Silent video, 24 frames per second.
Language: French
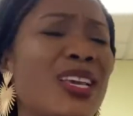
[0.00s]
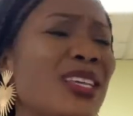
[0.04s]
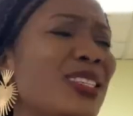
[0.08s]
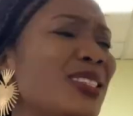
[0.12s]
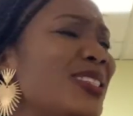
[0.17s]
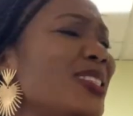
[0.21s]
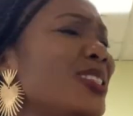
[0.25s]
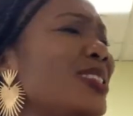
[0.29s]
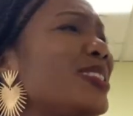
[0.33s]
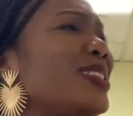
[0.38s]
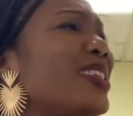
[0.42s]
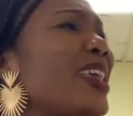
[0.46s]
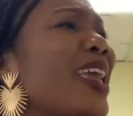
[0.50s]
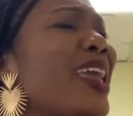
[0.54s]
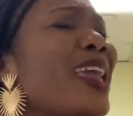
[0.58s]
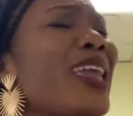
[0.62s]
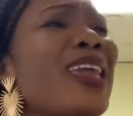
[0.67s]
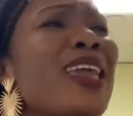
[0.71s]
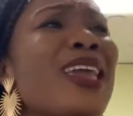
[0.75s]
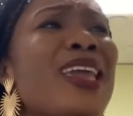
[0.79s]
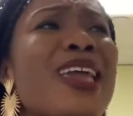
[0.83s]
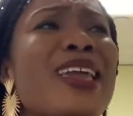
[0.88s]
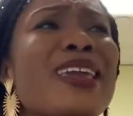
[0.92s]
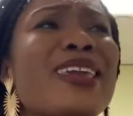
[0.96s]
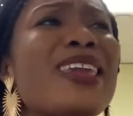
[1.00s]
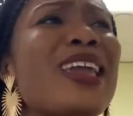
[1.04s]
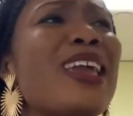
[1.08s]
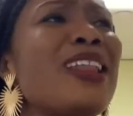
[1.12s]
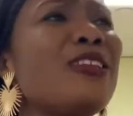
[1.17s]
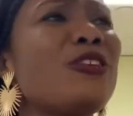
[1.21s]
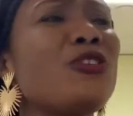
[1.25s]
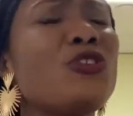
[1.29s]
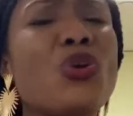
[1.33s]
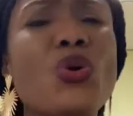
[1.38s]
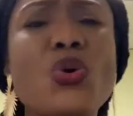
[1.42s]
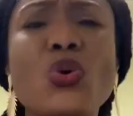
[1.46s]
Si c'est
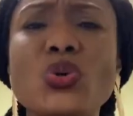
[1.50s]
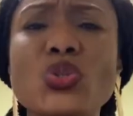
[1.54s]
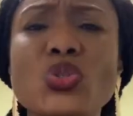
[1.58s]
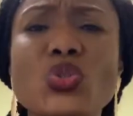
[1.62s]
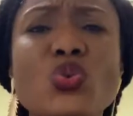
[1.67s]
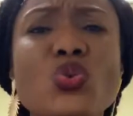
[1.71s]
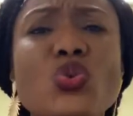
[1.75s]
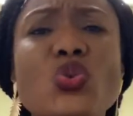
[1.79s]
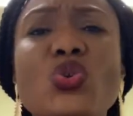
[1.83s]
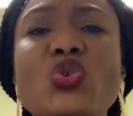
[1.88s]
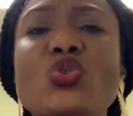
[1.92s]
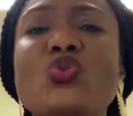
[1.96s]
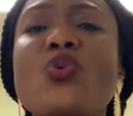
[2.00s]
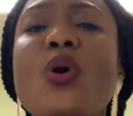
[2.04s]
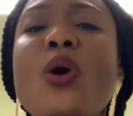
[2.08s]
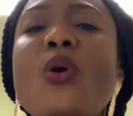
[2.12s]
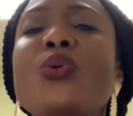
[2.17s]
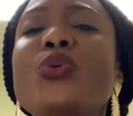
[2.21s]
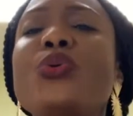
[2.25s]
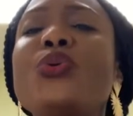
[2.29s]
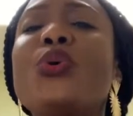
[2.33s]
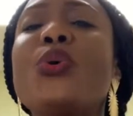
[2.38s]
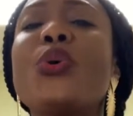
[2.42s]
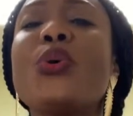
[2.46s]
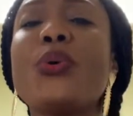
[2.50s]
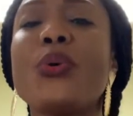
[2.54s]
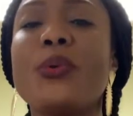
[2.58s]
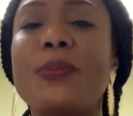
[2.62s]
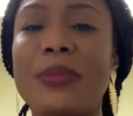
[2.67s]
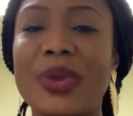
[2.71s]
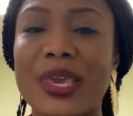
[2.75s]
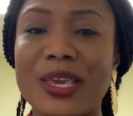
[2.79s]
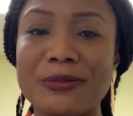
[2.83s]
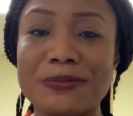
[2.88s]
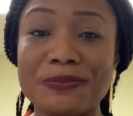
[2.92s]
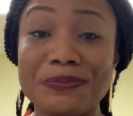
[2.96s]
quelqu'un autour de toi, on lui
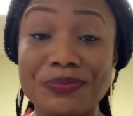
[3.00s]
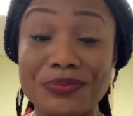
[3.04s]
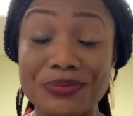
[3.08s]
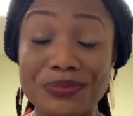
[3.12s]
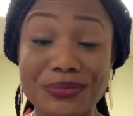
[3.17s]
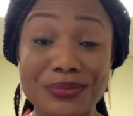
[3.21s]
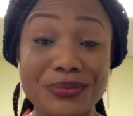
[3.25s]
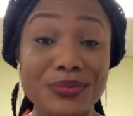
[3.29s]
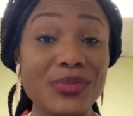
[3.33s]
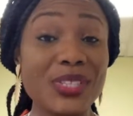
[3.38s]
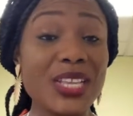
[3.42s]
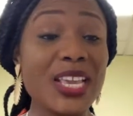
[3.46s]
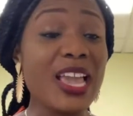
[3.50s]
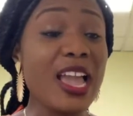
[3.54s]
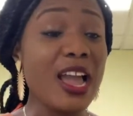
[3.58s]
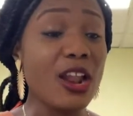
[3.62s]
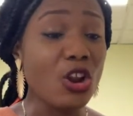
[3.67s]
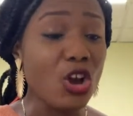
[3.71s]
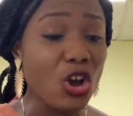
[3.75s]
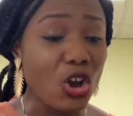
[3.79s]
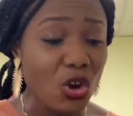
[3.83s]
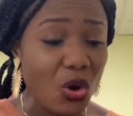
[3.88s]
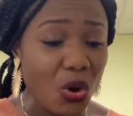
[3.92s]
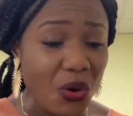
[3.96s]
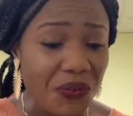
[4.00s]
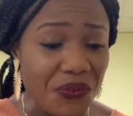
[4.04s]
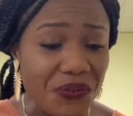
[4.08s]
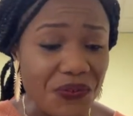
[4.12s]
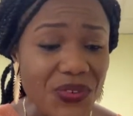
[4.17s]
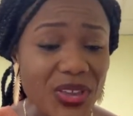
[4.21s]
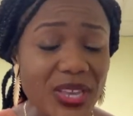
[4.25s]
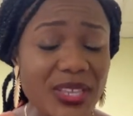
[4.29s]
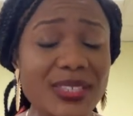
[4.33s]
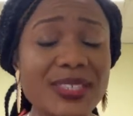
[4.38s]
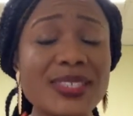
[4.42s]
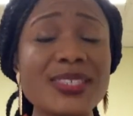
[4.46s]
remet. Et alors qu'on
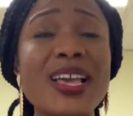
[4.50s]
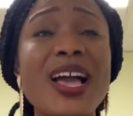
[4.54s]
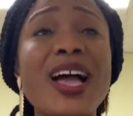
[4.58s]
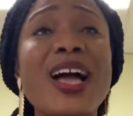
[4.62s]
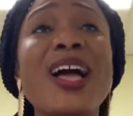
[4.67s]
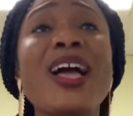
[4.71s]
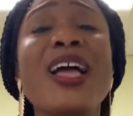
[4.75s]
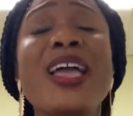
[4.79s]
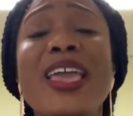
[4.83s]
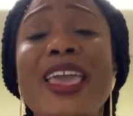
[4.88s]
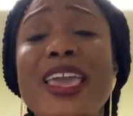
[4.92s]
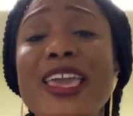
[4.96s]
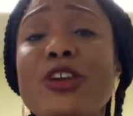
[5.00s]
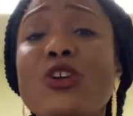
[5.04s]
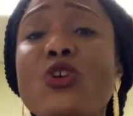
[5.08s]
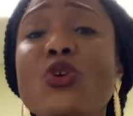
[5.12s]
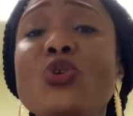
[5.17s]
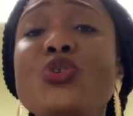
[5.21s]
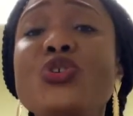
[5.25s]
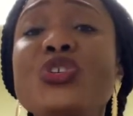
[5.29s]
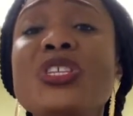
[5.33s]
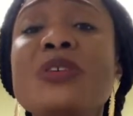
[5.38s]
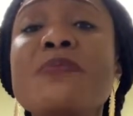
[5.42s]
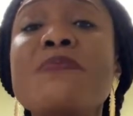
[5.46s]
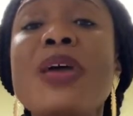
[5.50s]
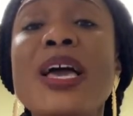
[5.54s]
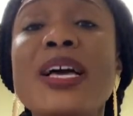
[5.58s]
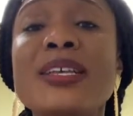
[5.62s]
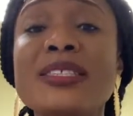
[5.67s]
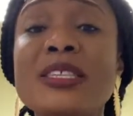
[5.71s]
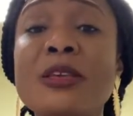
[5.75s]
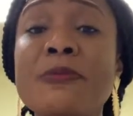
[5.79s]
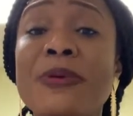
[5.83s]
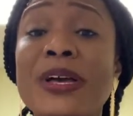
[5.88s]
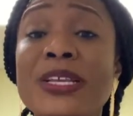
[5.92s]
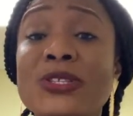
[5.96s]
fait ça et qu'on lui dit
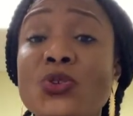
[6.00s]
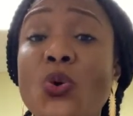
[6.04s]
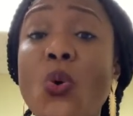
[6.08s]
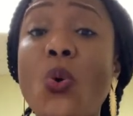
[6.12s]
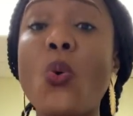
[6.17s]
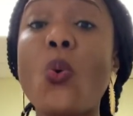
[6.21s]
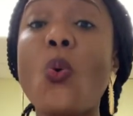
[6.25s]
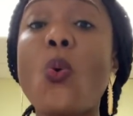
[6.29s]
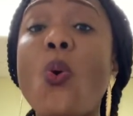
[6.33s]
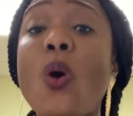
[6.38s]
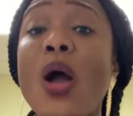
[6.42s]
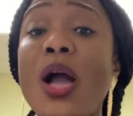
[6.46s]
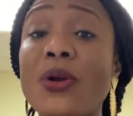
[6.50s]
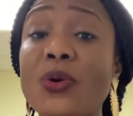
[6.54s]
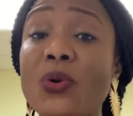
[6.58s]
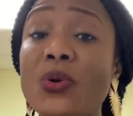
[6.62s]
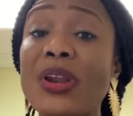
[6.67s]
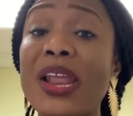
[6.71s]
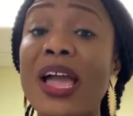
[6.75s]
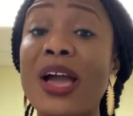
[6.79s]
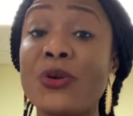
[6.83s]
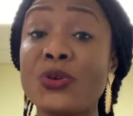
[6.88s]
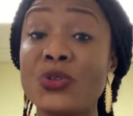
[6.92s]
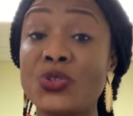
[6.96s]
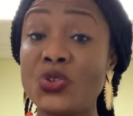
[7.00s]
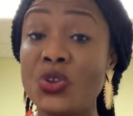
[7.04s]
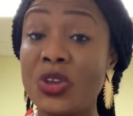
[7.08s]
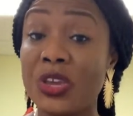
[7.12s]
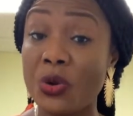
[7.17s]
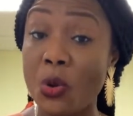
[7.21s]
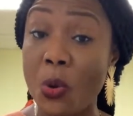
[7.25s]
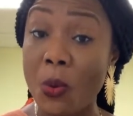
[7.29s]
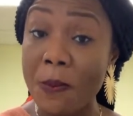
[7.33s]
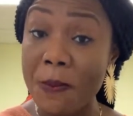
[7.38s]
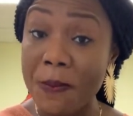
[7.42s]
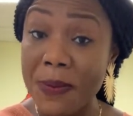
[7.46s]
merci parce qu'on croit qu'on a reçu et
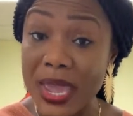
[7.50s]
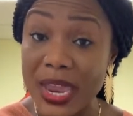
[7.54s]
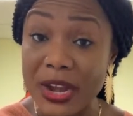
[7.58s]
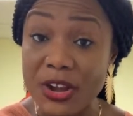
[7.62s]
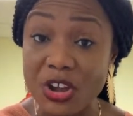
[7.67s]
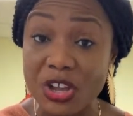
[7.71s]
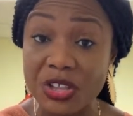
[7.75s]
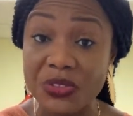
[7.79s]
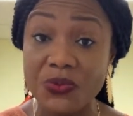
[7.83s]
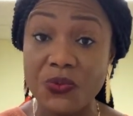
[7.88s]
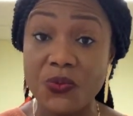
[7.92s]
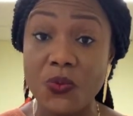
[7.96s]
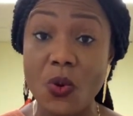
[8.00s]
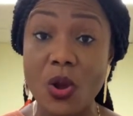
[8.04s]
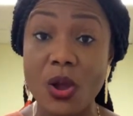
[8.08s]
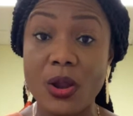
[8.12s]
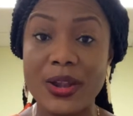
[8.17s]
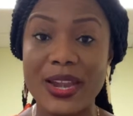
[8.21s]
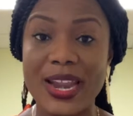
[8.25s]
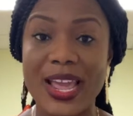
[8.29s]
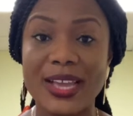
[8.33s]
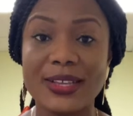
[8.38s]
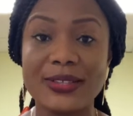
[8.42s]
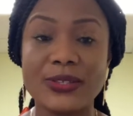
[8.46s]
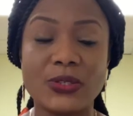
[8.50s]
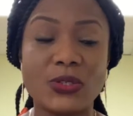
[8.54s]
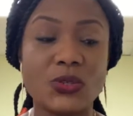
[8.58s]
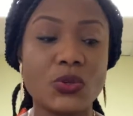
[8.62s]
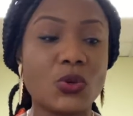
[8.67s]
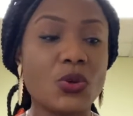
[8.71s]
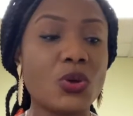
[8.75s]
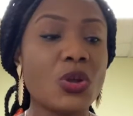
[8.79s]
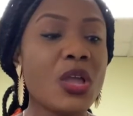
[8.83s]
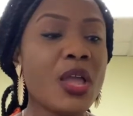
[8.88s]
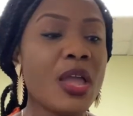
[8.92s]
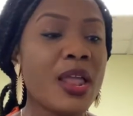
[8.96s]
qu'on met notre foi en
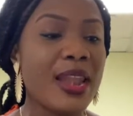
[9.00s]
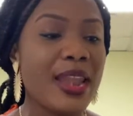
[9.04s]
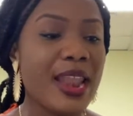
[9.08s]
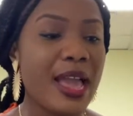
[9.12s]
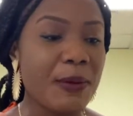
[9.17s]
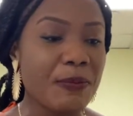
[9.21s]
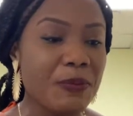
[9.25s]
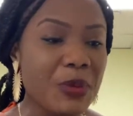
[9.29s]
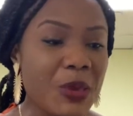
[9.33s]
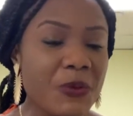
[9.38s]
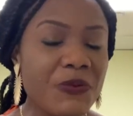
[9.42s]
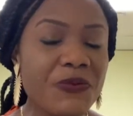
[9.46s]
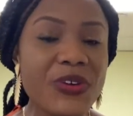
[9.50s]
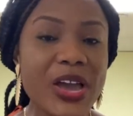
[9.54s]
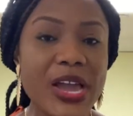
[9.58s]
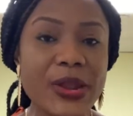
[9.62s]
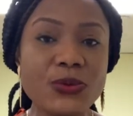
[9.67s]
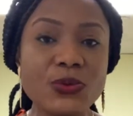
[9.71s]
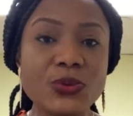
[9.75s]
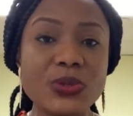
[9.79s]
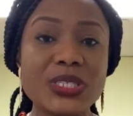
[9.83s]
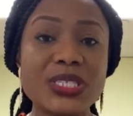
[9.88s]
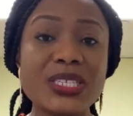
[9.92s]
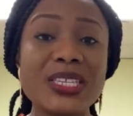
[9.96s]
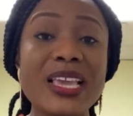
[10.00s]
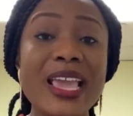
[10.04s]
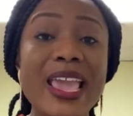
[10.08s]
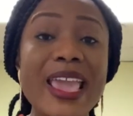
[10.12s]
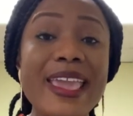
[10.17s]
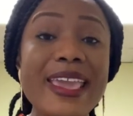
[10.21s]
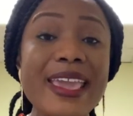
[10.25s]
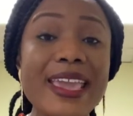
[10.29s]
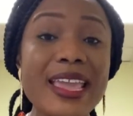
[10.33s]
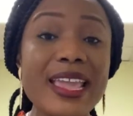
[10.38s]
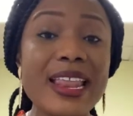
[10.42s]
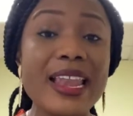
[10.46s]
action, la Bible va nous dire
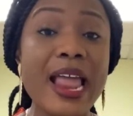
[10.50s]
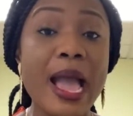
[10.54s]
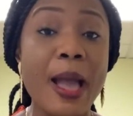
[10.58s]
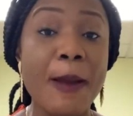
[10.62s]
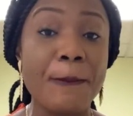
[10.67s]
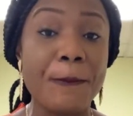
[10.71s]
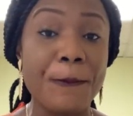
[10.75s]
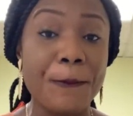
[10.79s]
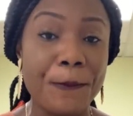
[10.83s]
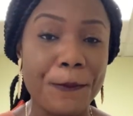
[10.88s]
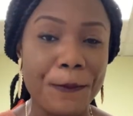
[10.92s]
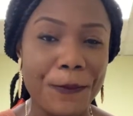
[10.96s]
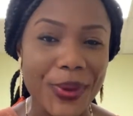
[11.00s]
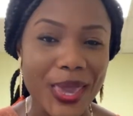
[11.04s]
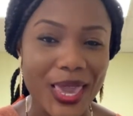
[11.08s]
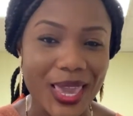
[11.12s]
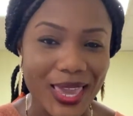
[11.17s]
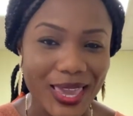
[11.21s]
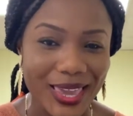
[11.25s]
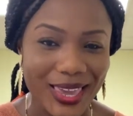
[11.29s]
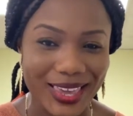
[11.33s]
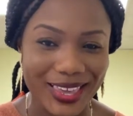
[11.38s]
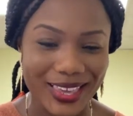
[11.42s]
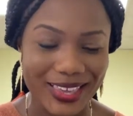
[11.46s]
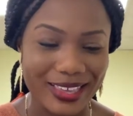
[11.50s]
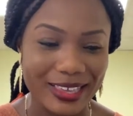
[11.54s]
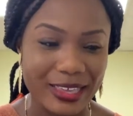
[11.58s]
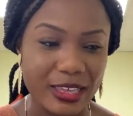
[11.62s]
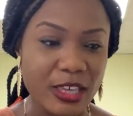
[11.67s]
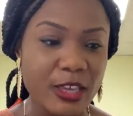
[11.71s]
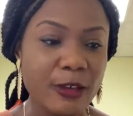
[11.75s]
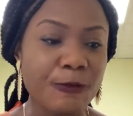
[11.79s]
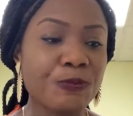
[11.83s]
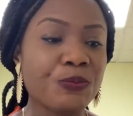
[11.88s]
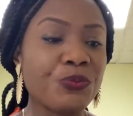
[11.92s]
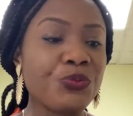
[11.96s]
et la paix
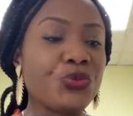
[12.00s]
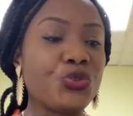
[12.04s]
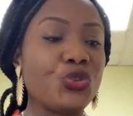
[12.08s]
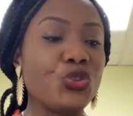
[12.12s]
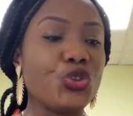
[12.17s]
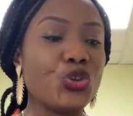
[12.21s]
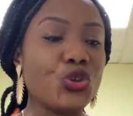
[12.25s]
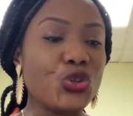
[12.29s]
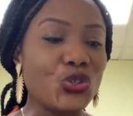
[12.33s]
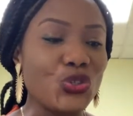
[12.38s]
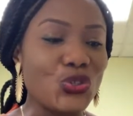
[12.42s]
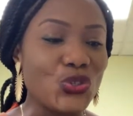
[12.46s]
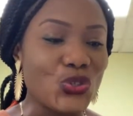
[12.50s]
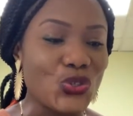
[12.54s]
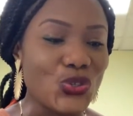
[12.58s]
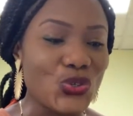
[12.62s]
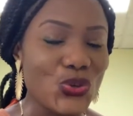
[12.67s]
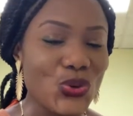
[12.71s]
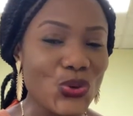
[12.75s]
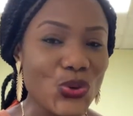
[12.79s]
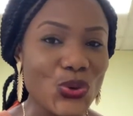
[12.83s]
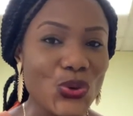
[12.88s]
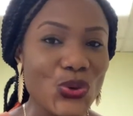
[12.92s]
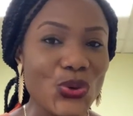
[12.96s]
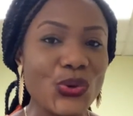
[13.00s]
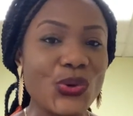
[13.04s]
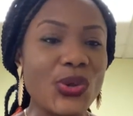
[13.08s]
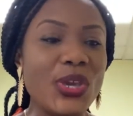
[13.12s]
de Dieu